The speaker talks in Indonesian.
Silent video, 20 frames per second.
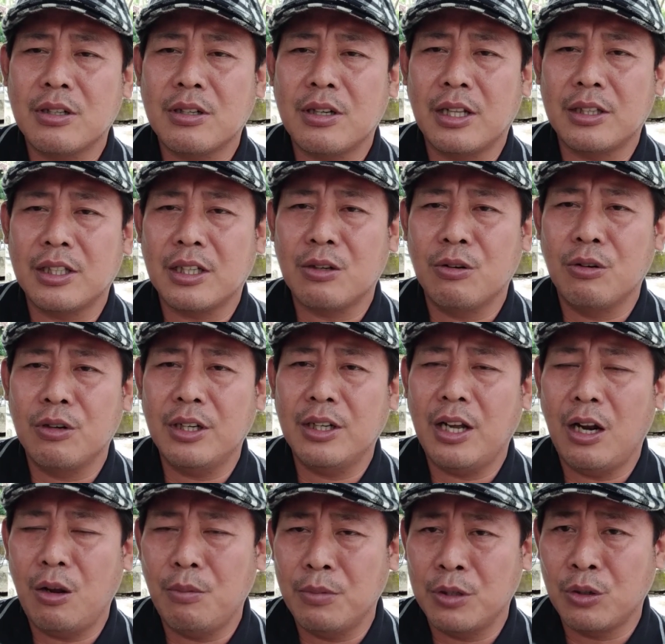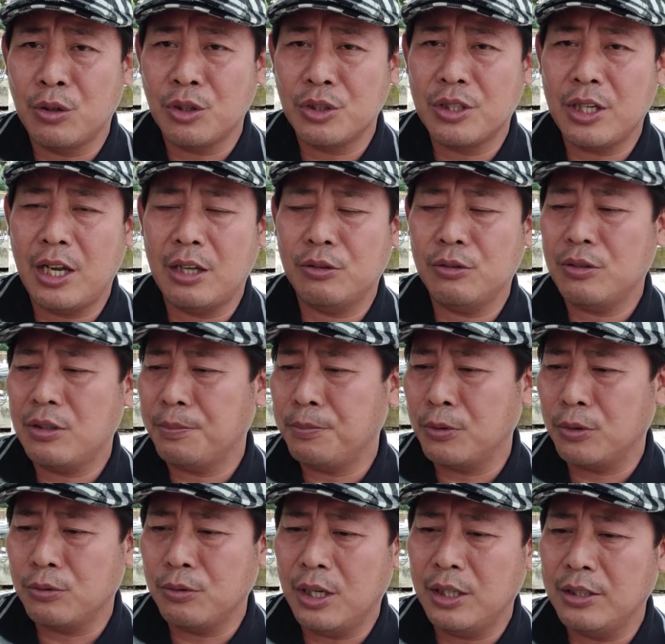kategori kalau menurut saya itu
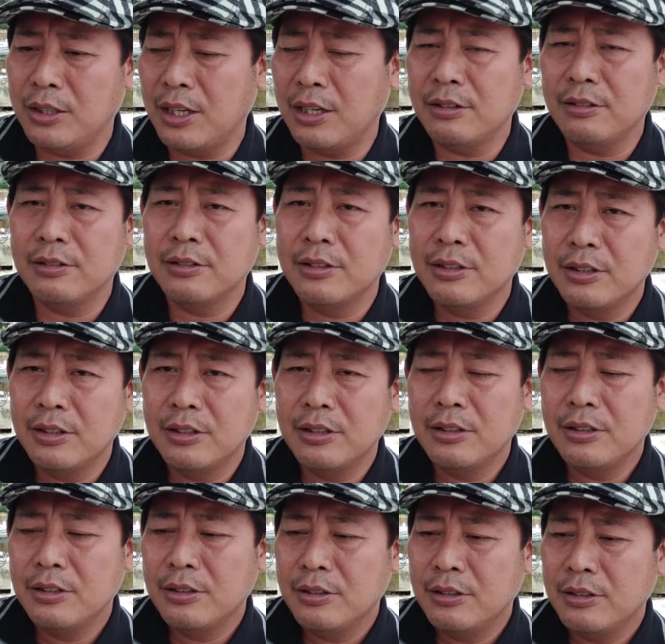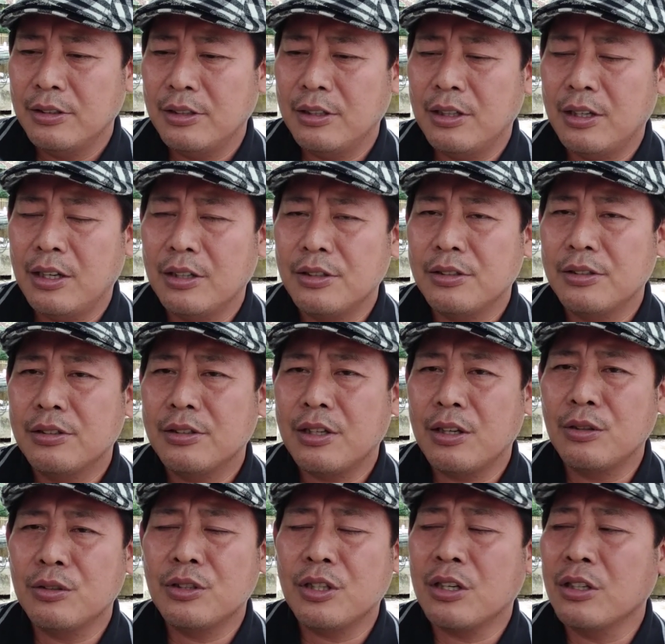kebutuhan yang ya
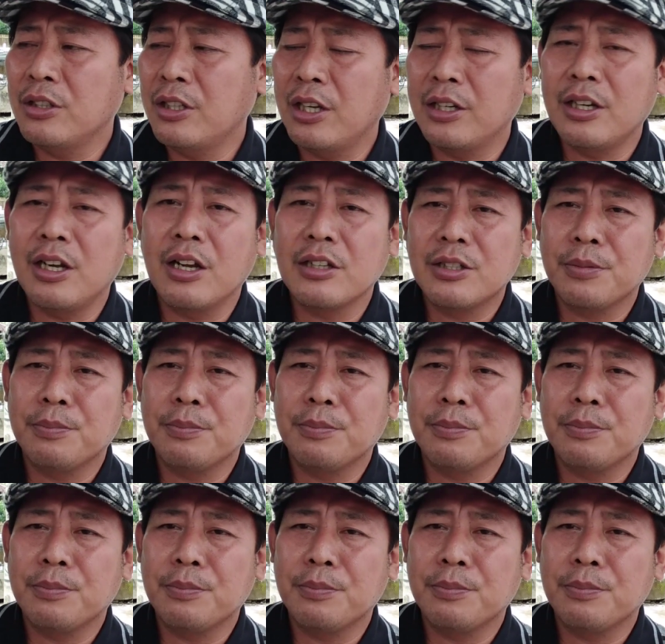sekunder yang